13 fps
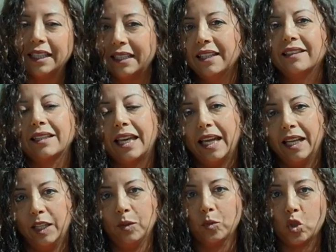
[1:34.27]
ان انت
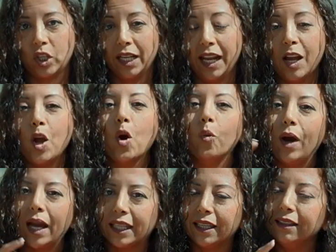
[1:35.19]
تحل المشكله
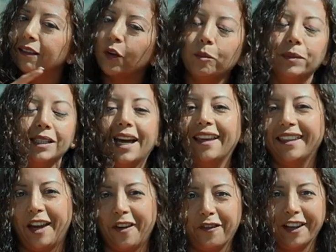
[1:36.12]
واكيد ربنا
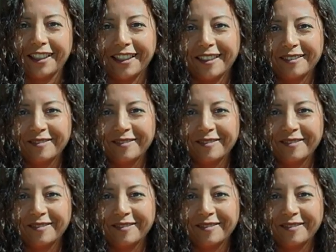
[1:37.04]
هيكافئك